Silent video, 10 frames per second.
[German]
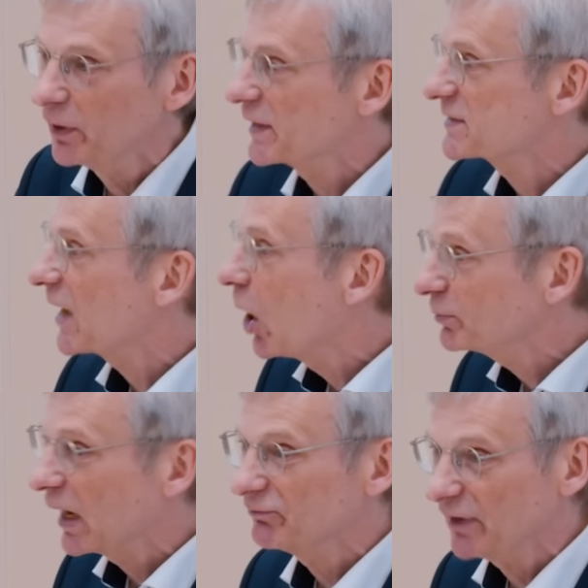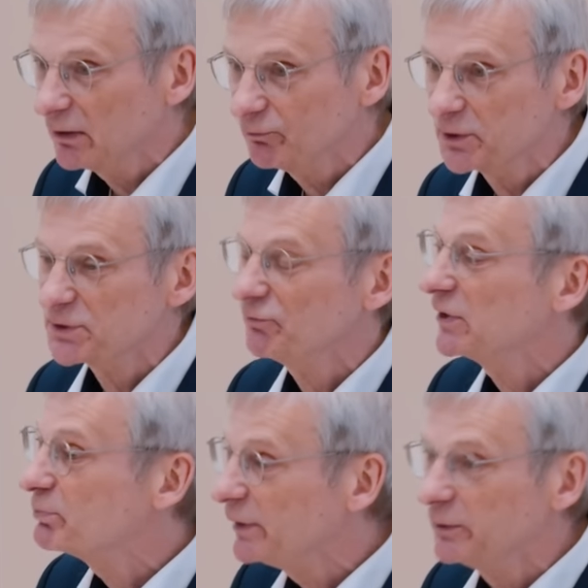und er ist der Hauptverantwortliche für
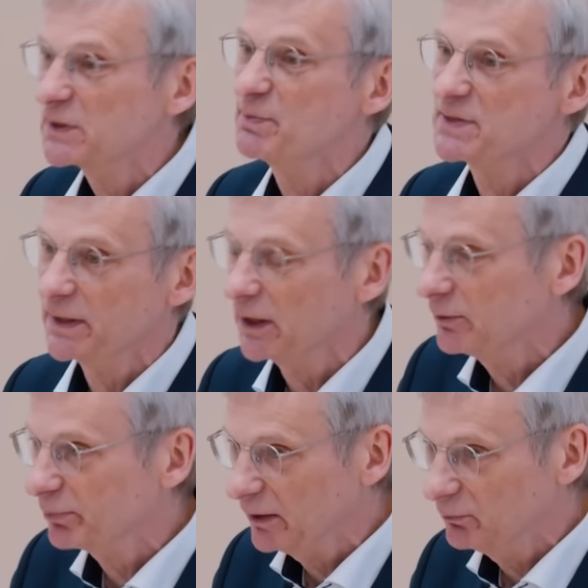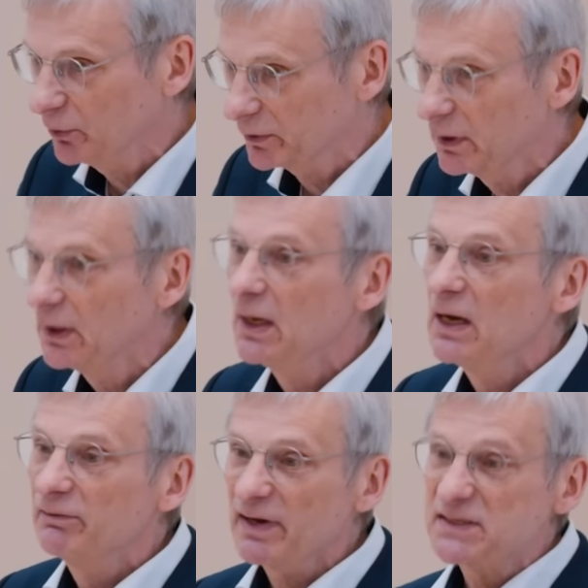die Bildungsmisere in Brandenburg.
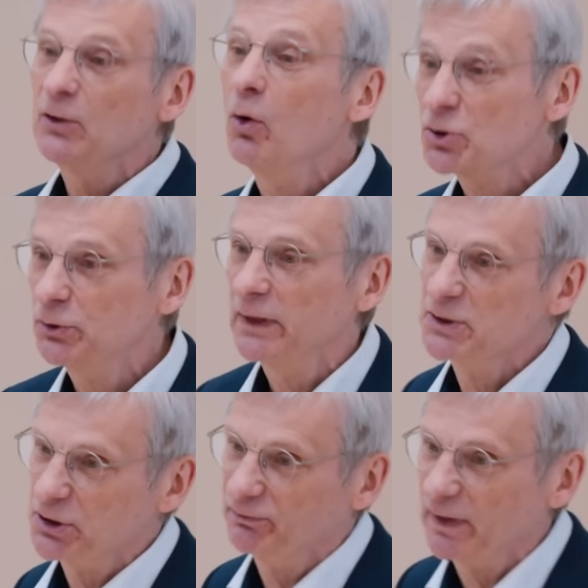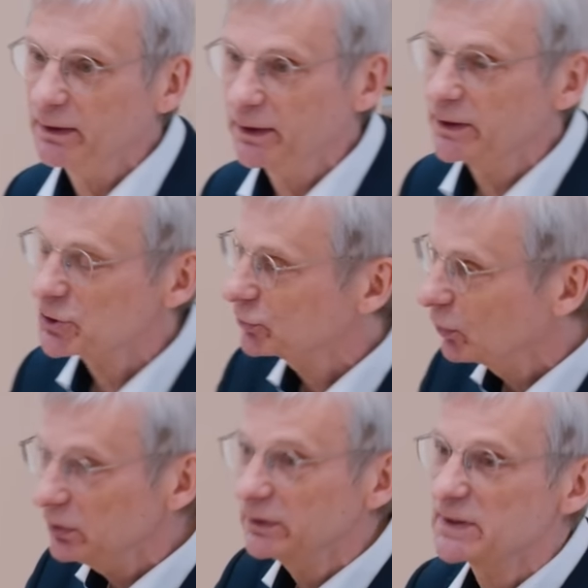Was die Hochschullandschaft angeht, Herr
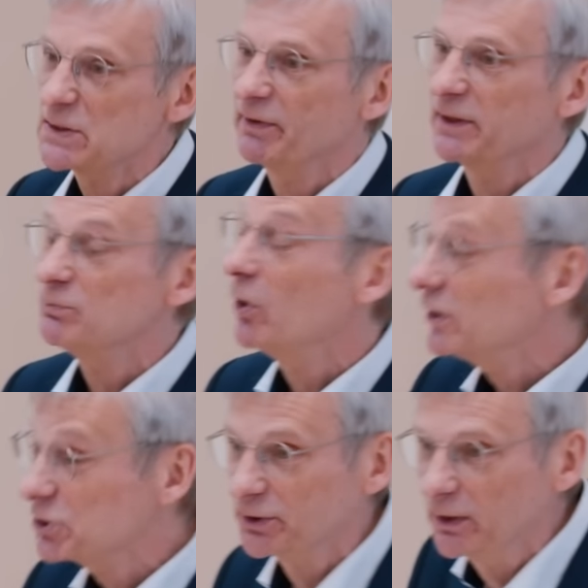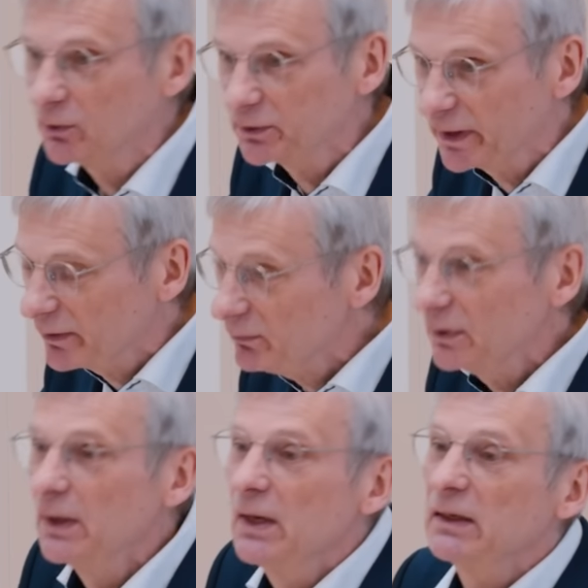Stohn, dazu werde ich morgen Stellung nehmen.
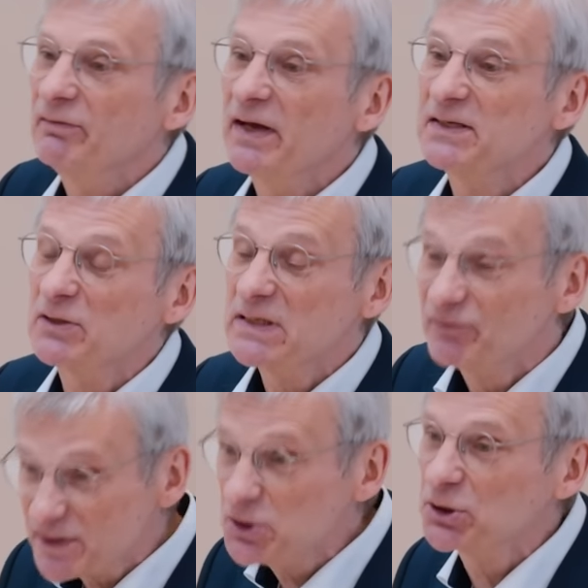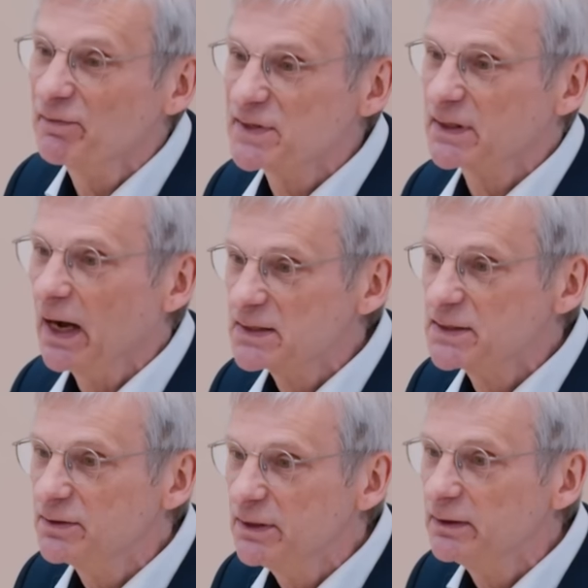Da werde ich aus dem Wissenschaftsrat
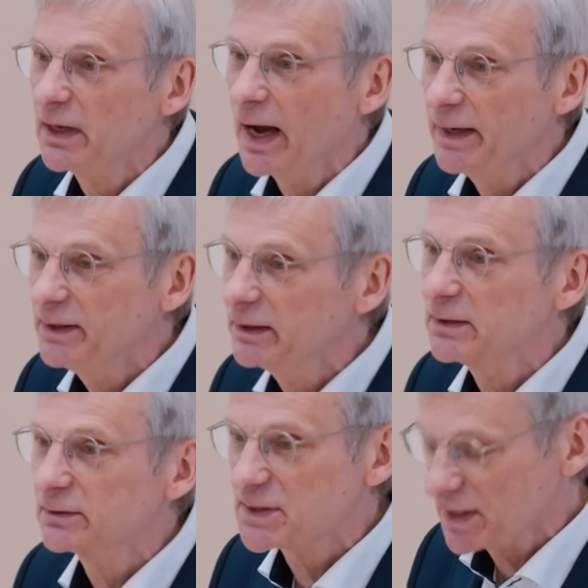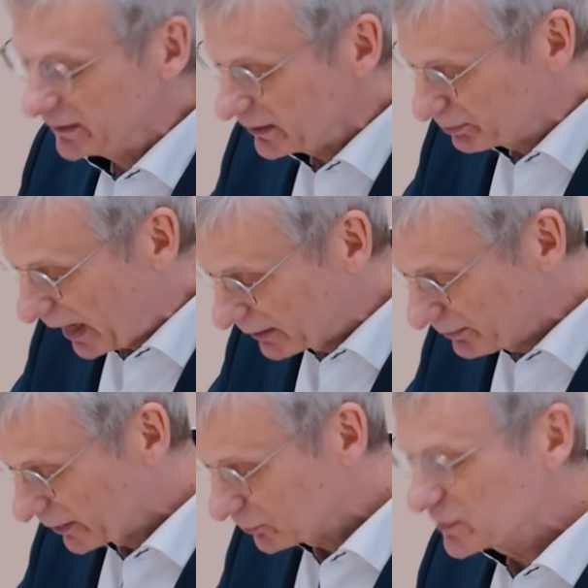zitieren, der einige interessante
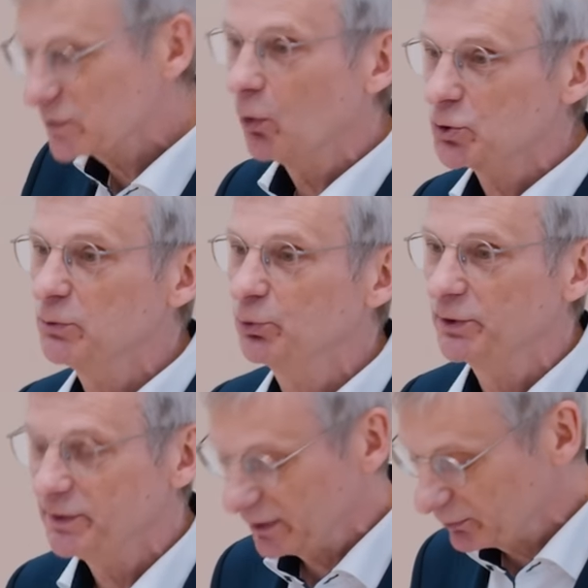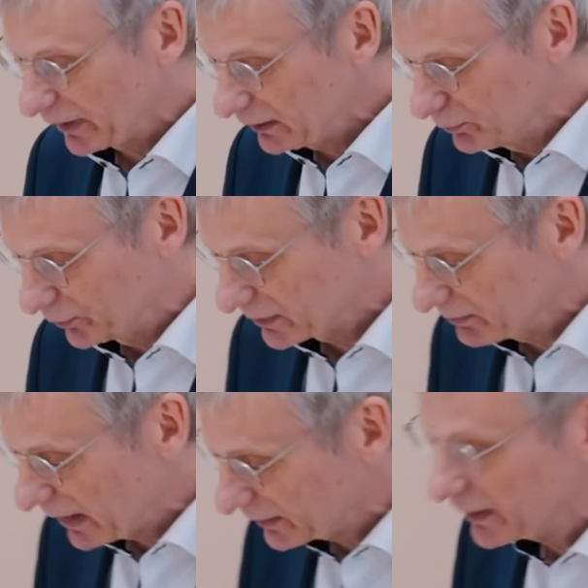Anmerkungen zur Hochschulpolitik in Brandenburg gemacht